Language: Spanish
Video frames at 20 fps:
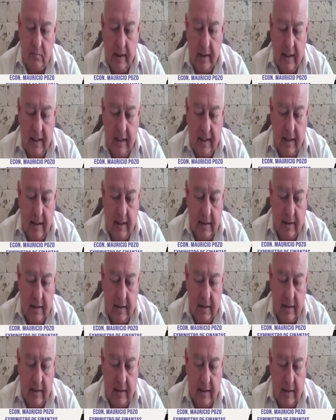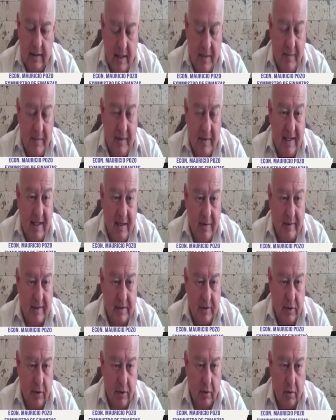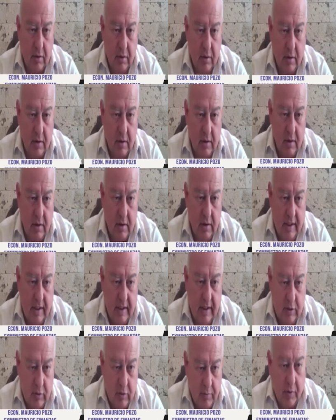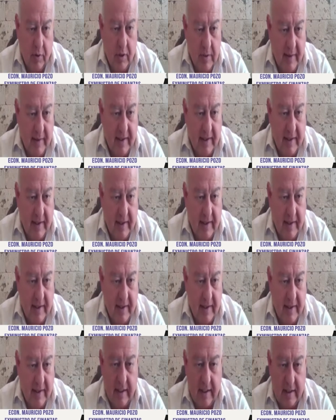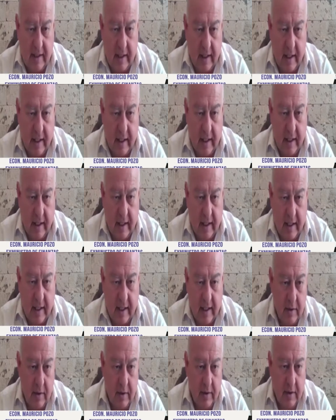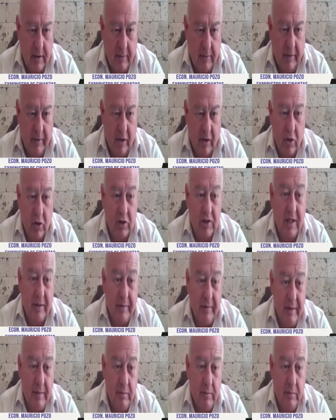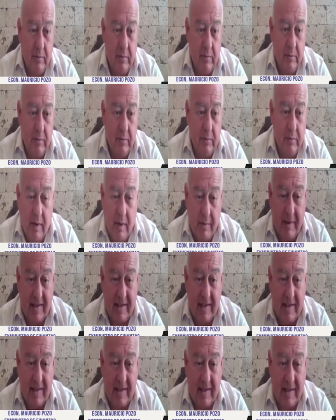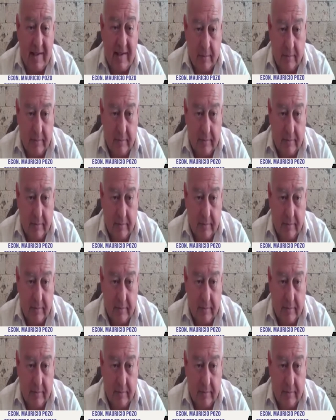El problema de elevación... es un problema que tiene que ser atacado, pero no sabemos cómo va a avanzar.